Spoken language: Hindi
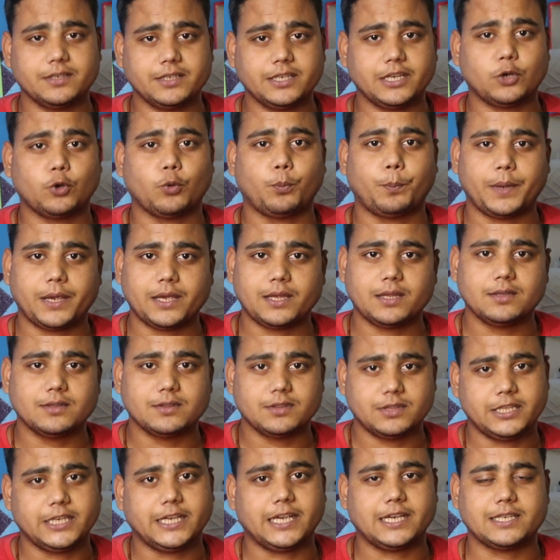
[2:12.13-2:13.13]
ये रुपए
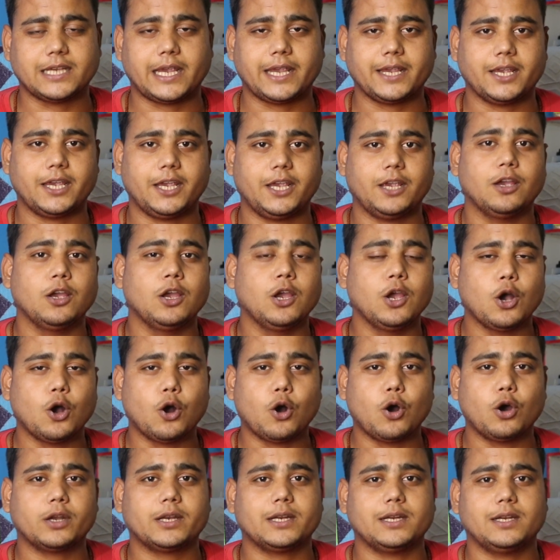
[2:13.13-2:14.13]
दिए जाएंगे
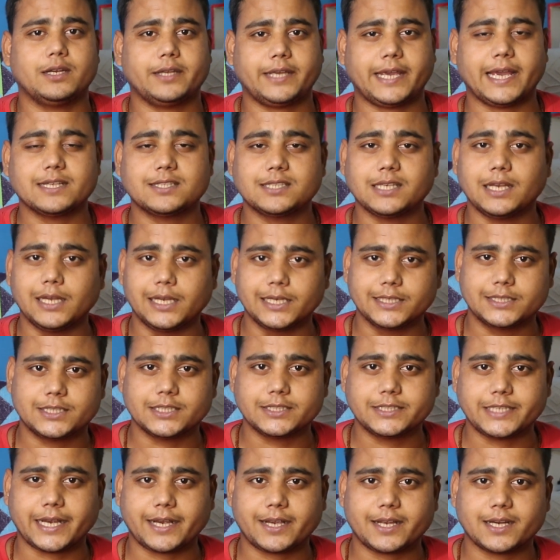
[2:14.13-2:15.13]
और कैसे लिस्ट
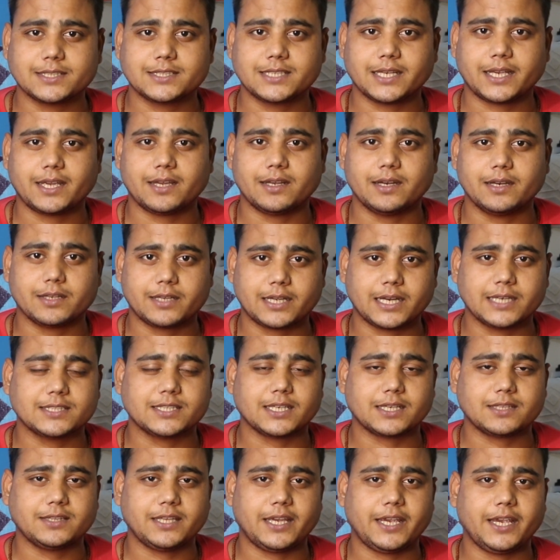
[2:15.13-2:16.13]
चेक कर सक कर
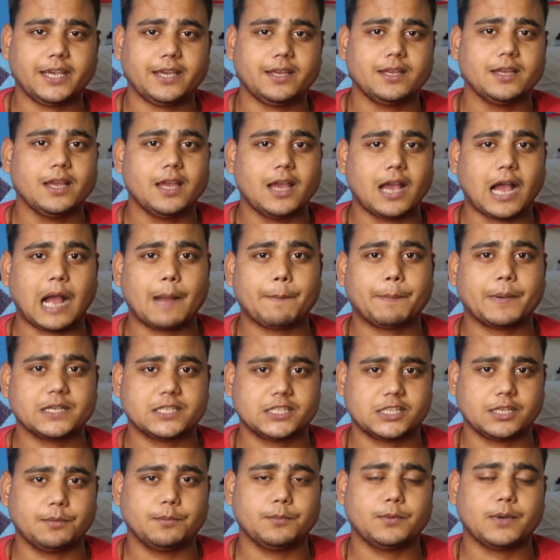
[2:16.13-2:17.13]
सकते हैं आपका
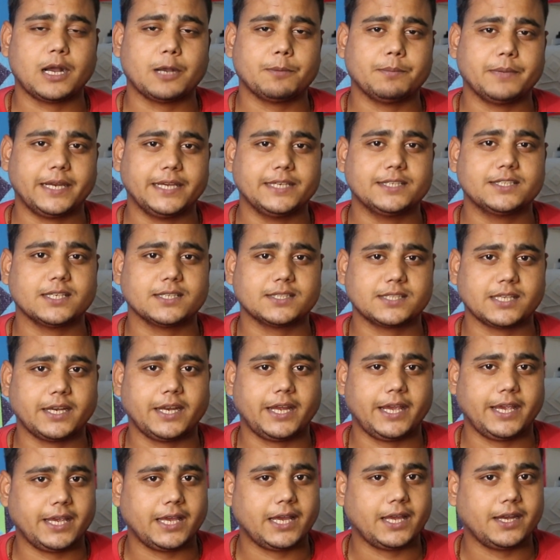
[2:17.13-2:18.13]
श्रम विभाग में
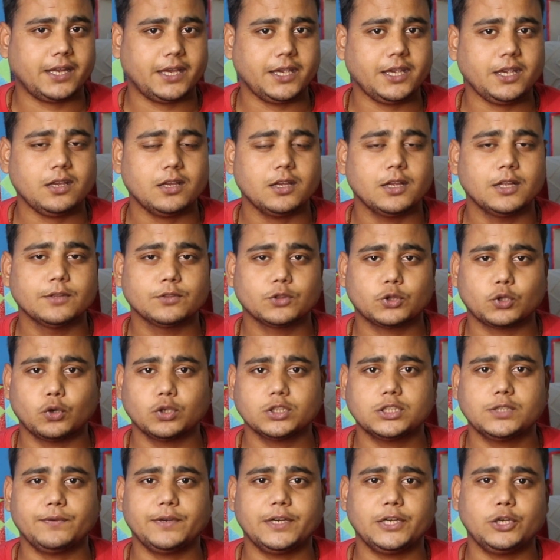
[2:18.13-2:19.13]
रजिस्ट्रेशन है या नहीं तो
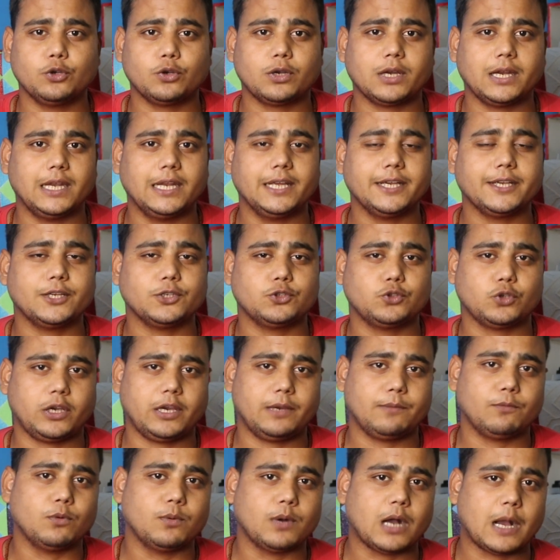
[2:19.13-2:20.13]
उस वीडियो का लिंक जो
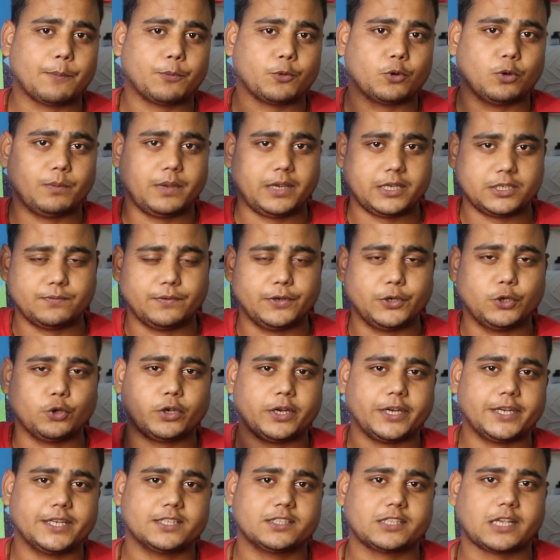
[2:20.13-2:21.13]
है वो आपको मैं इस वीडियो
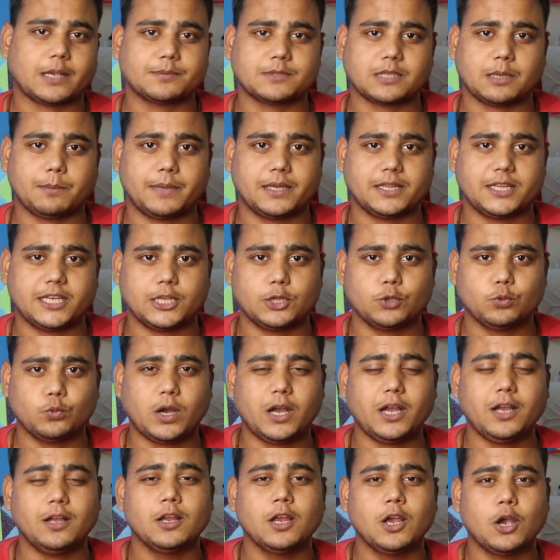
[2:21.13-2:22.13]
के डिस्क्रिप्शन में दे
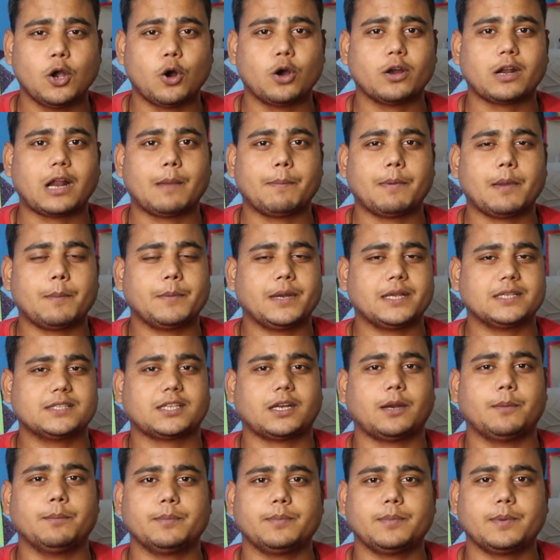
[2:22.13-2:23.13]
दूंगा और आप अपना
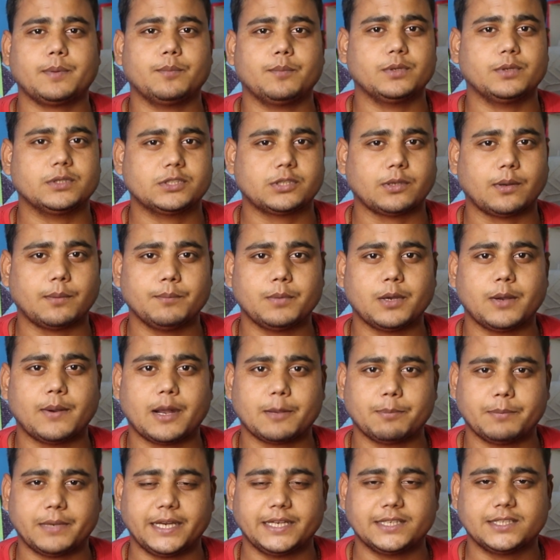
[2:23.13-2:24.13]
श्रम श्रम
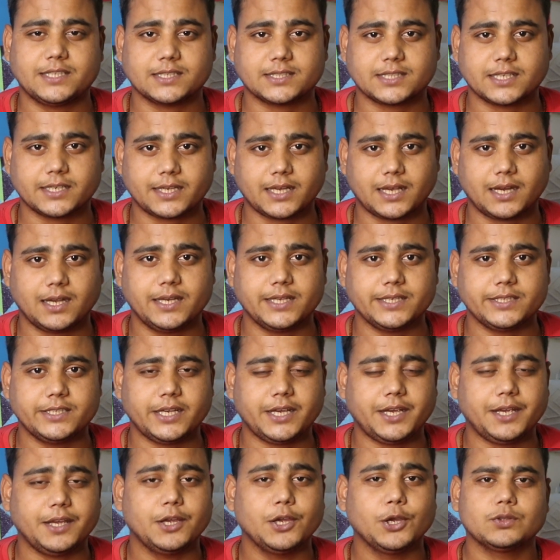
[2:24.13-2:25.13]
विभाग में रजिस्ट्रेशन कर
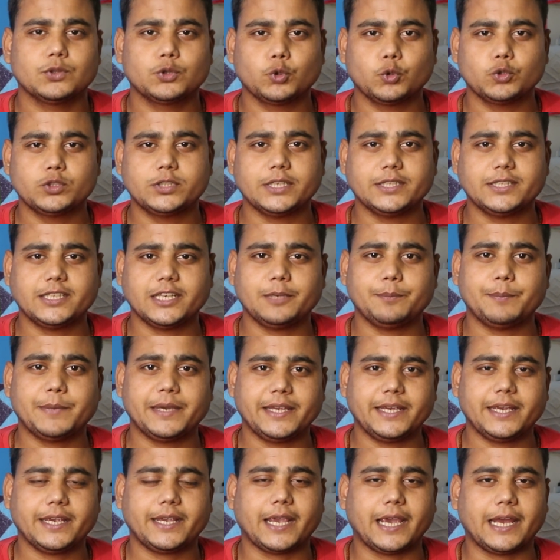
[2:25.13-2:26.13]
लीजिए दूसरी चीज़ मैं
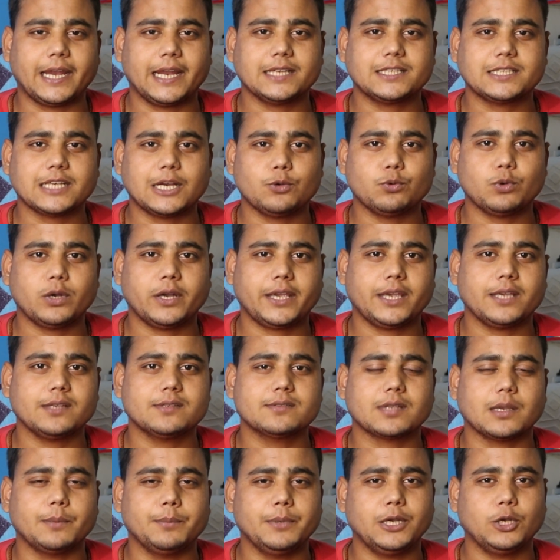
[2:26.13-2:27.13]
ये कहना चाहूंगा कि
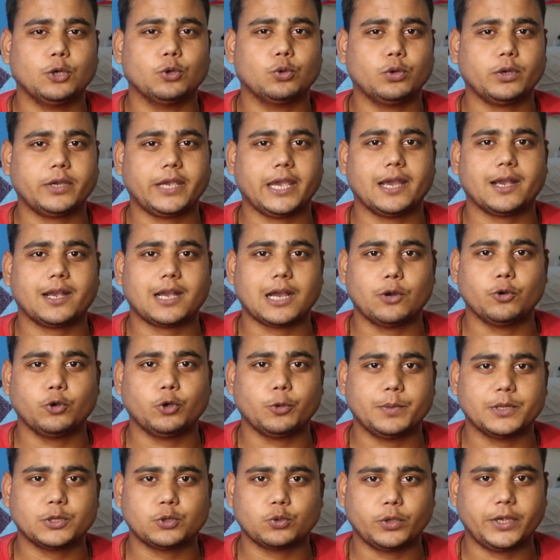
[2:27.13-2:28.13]
सभी लोगों के
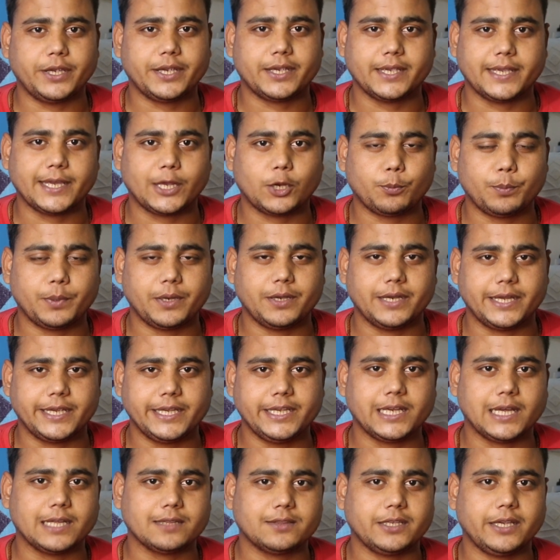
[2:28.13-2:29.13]
अकाउंट में तो एक हज़ार रुपये
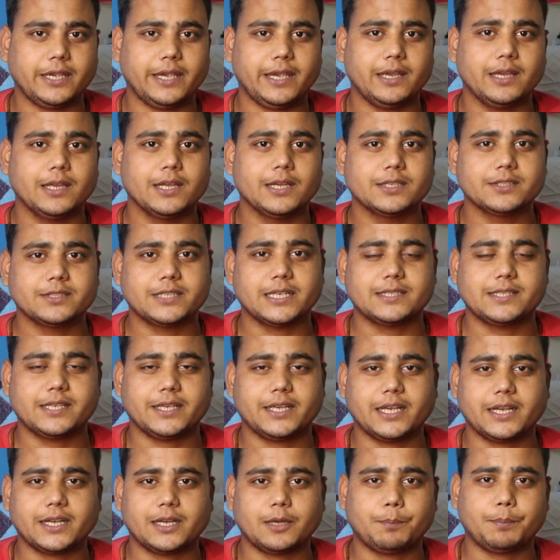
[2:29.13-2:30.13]
नहीं आते हैं जैसे
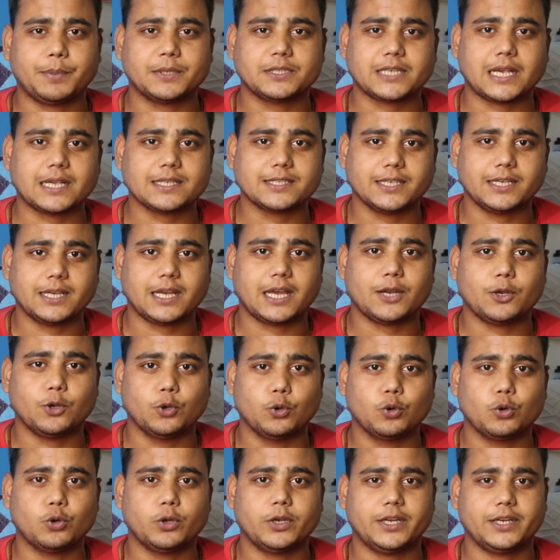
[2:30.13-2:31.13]
कि अगर पचास हज़ार
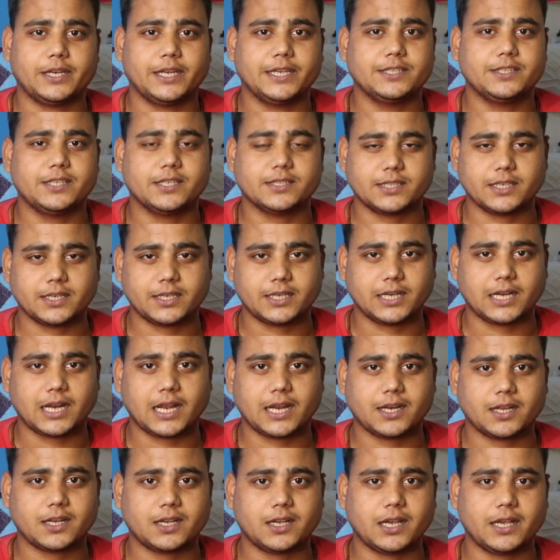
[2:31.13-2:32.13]
लोगों ने रजिस्ट्रेशन
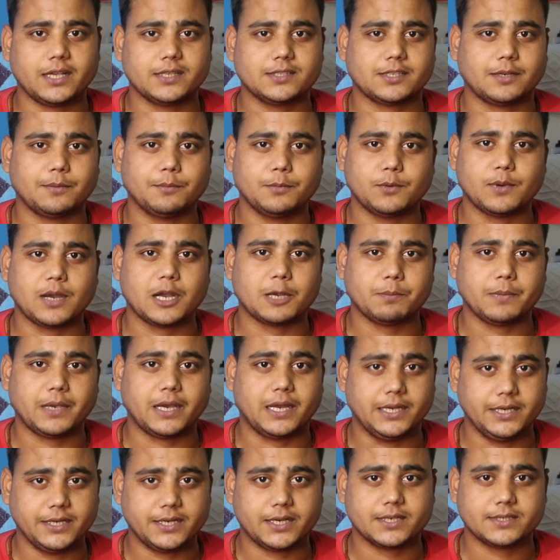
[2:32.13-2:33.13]
करा रखा है श्रम विभाग में
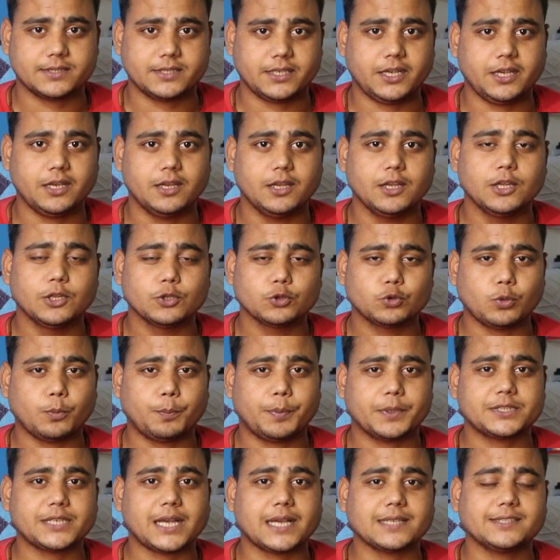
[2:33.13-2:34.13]
अलीगढ़ से तो
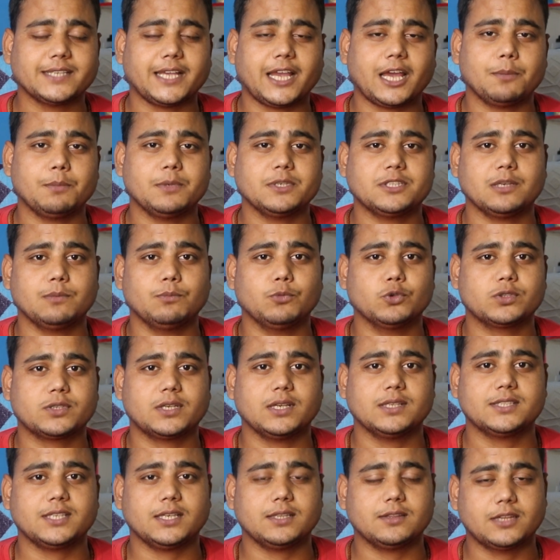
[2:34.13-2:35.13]
पचास हज़ार में से
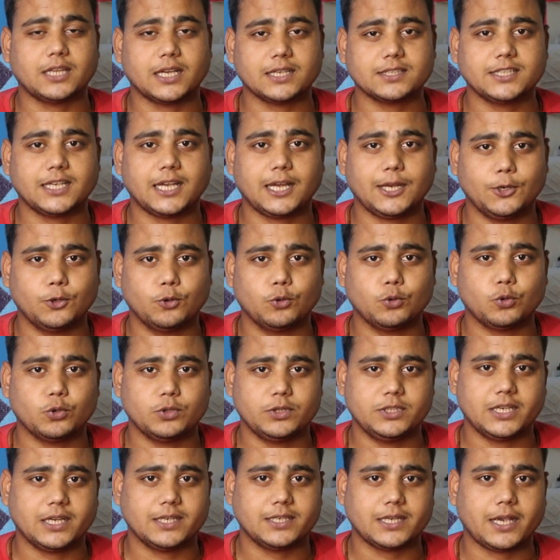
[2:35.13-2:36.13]
मुश्किल से दस हज़ार लोगों को
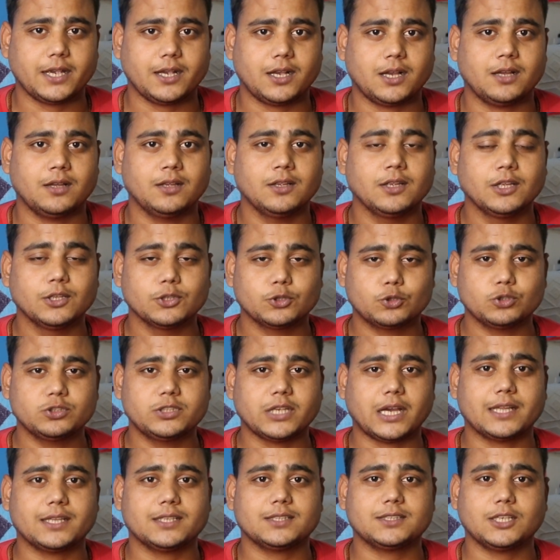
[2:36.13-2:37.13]
दिया जाएगा तो
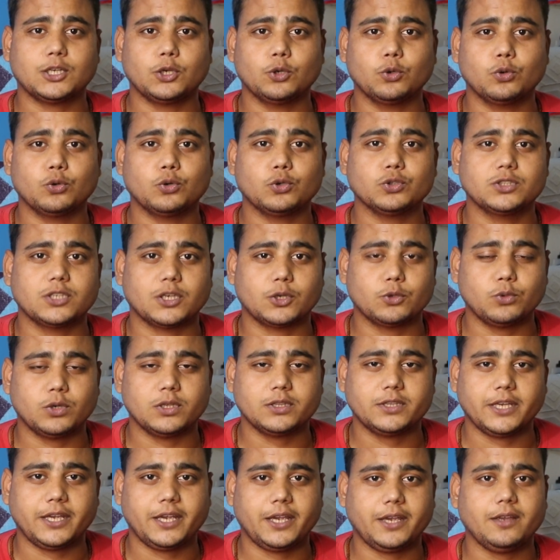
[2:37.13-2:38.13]
ज़्यादातर लोगों को
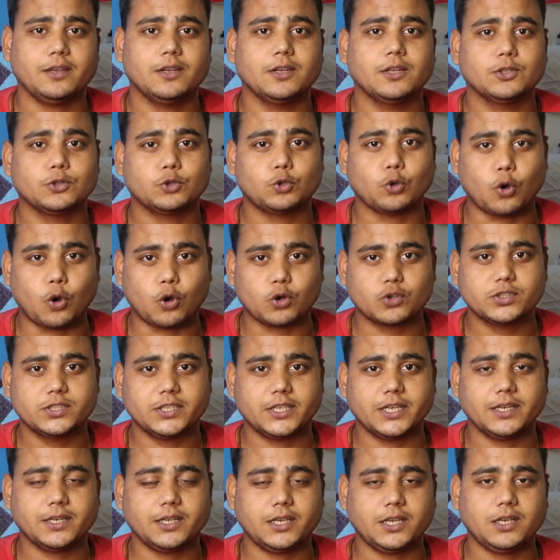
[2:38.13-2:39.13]
ज़रूरत है तो
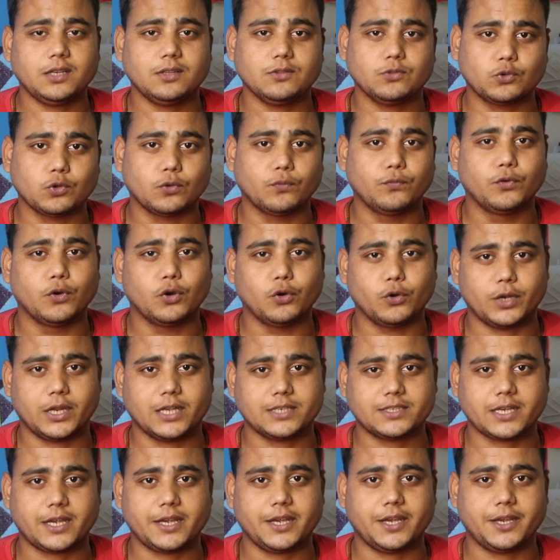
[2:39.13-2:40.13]
ऑक्सीजन की तो वो
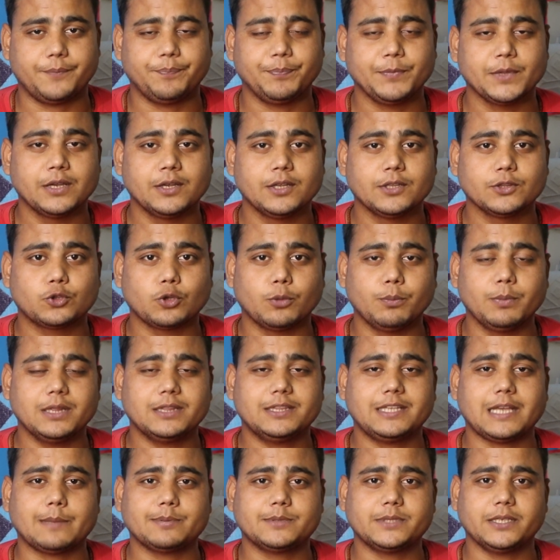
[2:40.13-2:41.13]
होना चाहिए तो
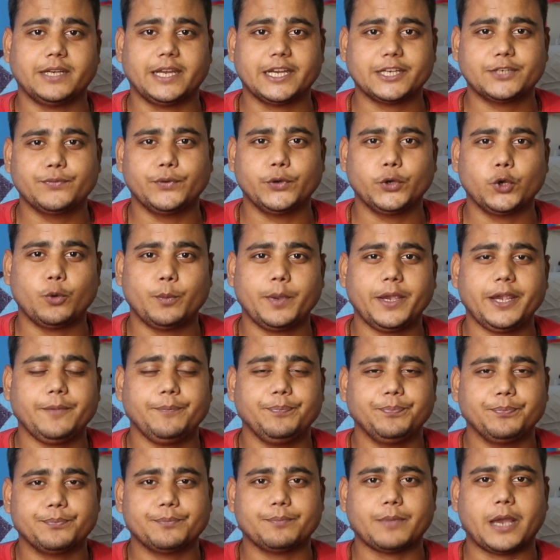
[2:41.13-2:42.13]
मिलते हैं आपसे नेक्स्ट वीडियो
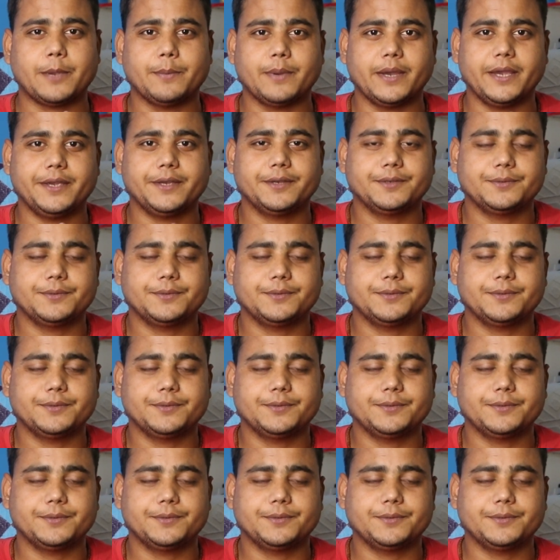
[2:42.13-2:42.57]
में बाय बाय